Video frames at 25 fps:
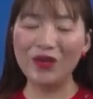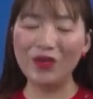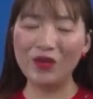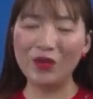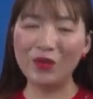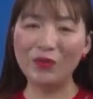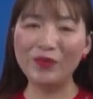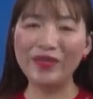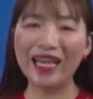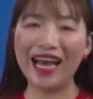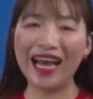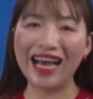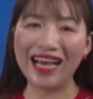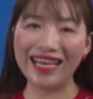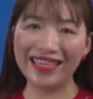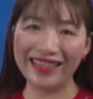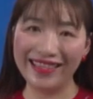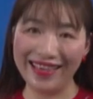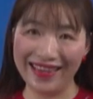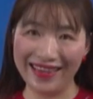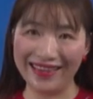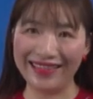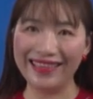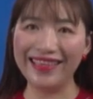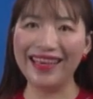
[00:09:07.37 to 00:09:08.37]
chúng ta
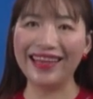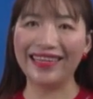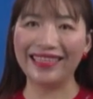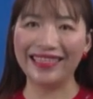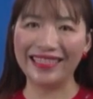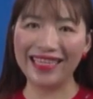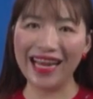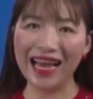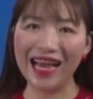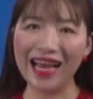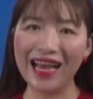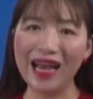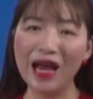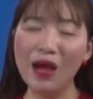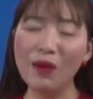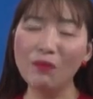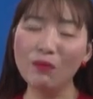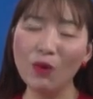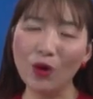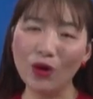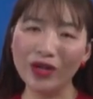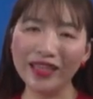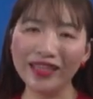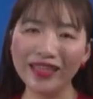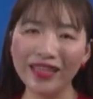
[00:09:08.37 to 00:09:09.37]
chợt nhận ra
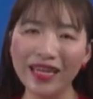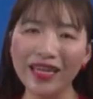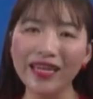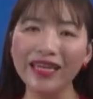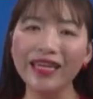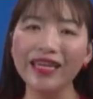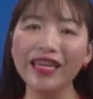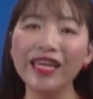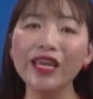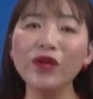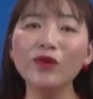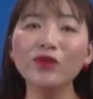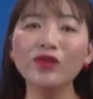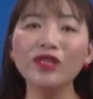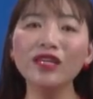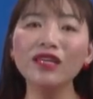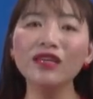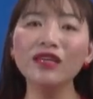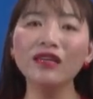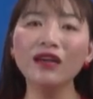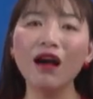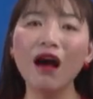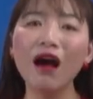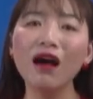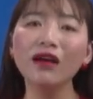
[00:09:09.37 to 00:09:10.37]
một cái tình yêu
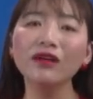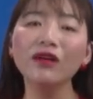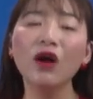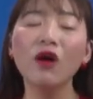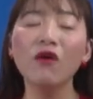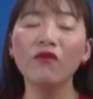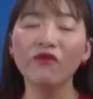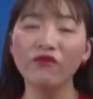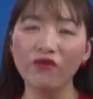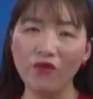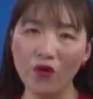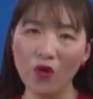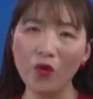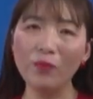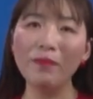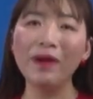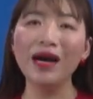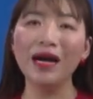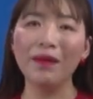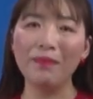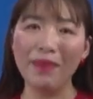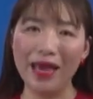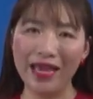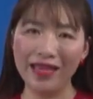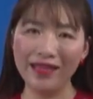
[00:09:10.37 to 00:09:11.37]
thương con vô
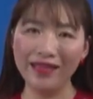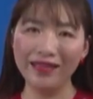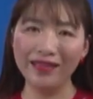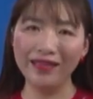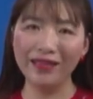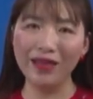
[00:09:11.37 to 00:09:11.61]
bờ bến,